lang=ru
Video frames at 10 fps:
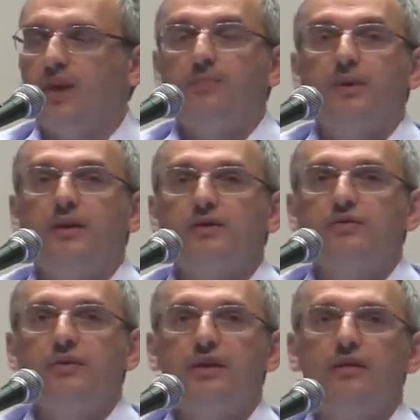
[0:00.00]
Я
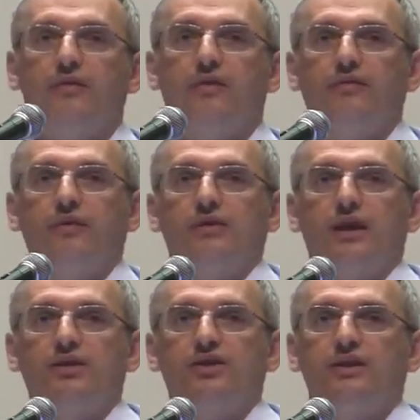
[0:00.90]
проконсультировал в
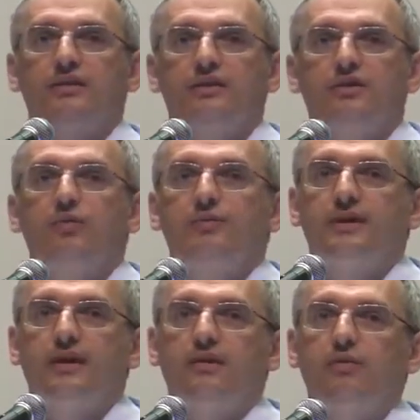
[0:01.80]
Лос-Анджелесе
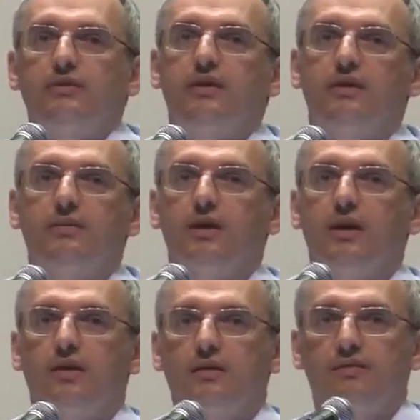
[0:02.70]
150 русских
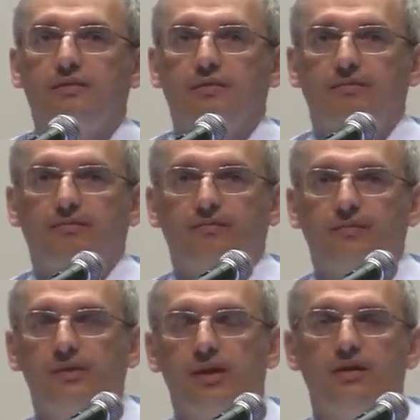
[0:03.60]
иммигрантов
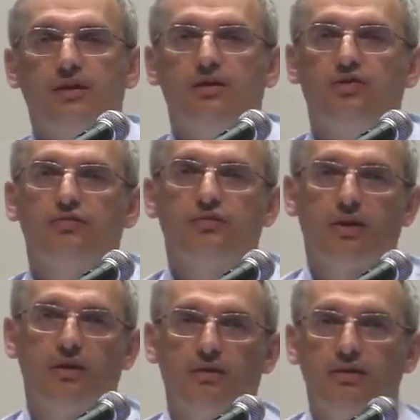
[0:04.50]
знаете, я что
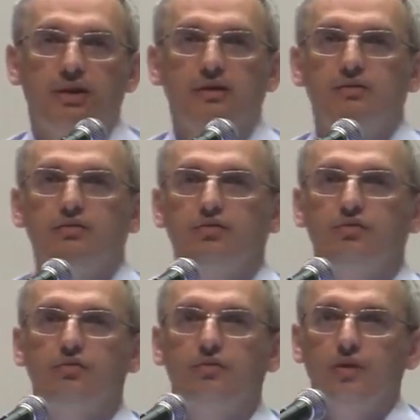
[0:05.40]
узнал? Интересную
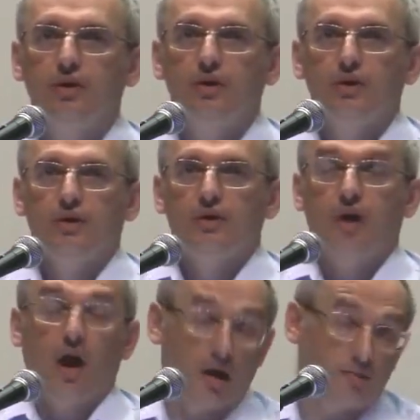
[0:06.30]
штуку.
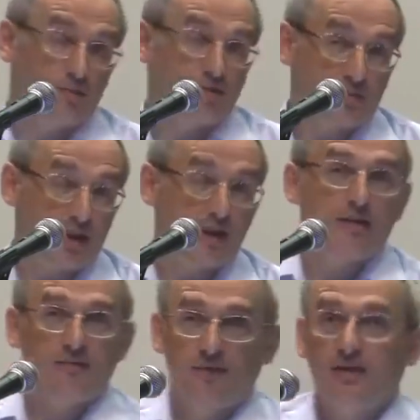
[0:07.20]
А, а в общем-то,
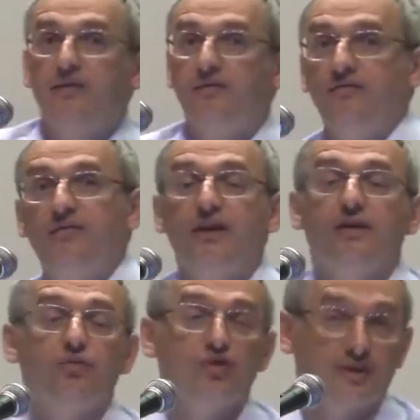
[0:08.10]
я в, это,
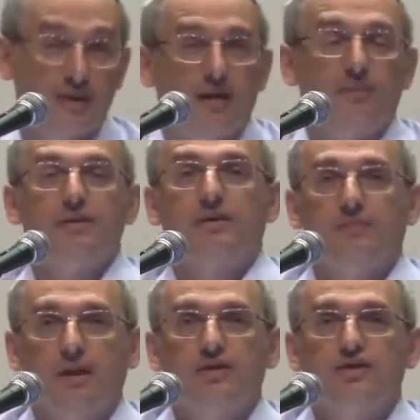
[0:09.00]
ведах уже знал об
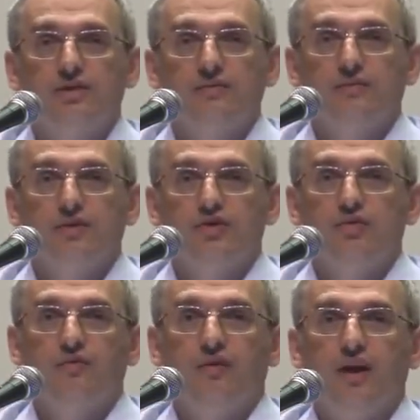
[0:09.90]
этом раньше,
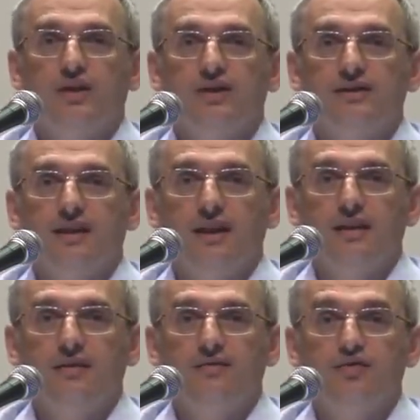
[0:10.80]
что в каждой
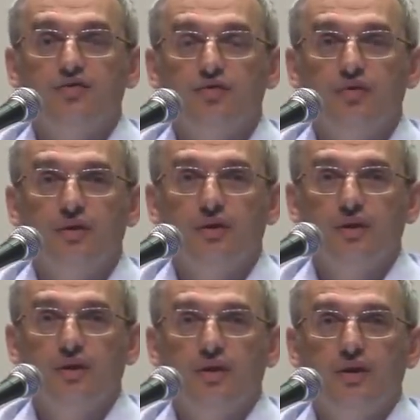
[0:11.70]
стране, в чужой,
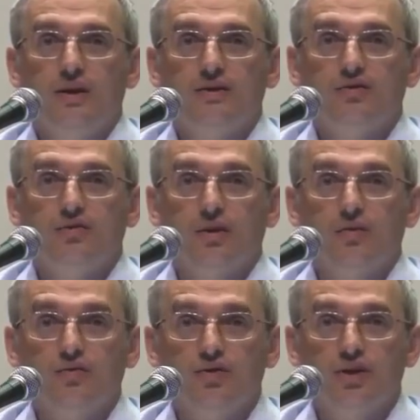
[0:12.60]
есть что-то
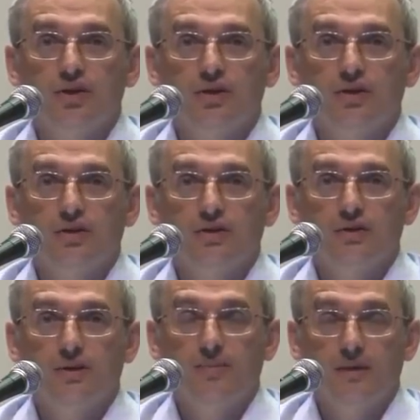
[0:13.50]
лучше
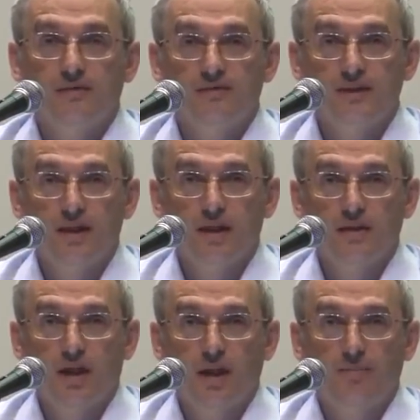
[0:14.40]
на первый
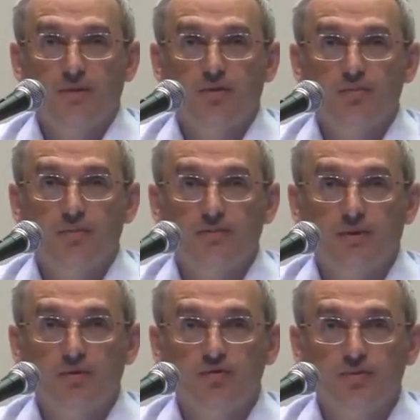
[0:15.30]
взгляд, а потом мы
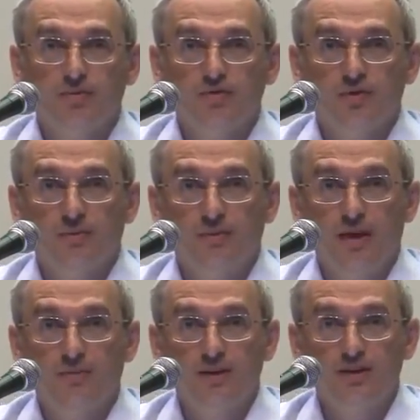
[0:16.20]
обнаружим, что там,
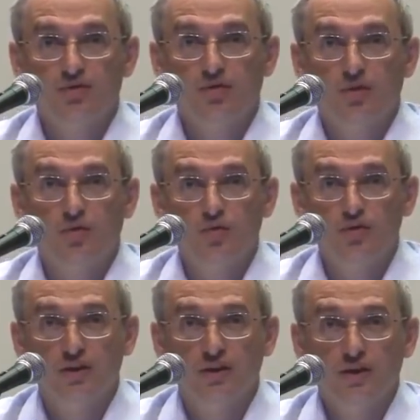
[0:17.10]
там есть что-то
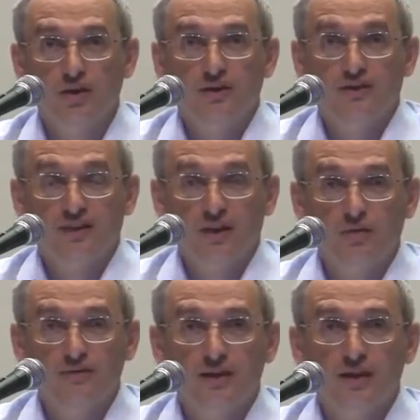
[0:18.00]
хуже, на
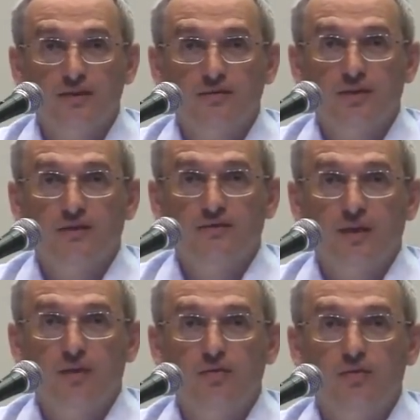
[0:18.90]
второй взгляд. И вот этот
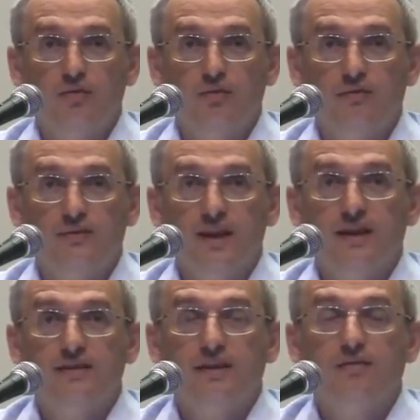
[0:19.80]
второй
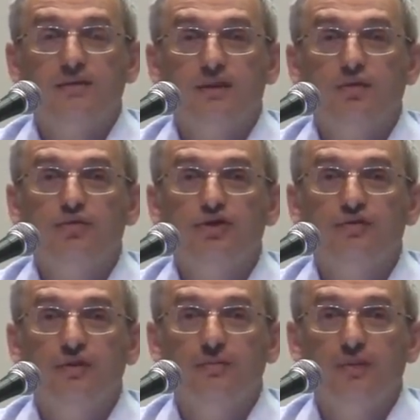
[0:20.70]
взгляд становится
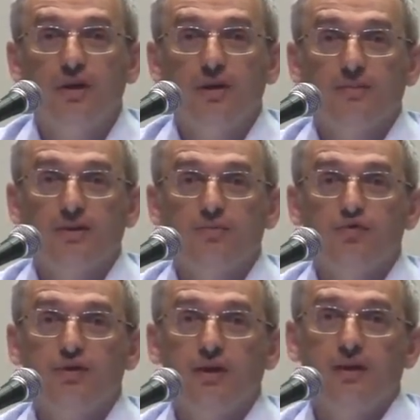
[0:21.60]
ключевым,
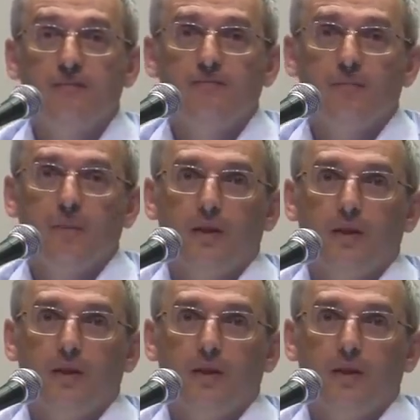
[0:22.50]
потому что,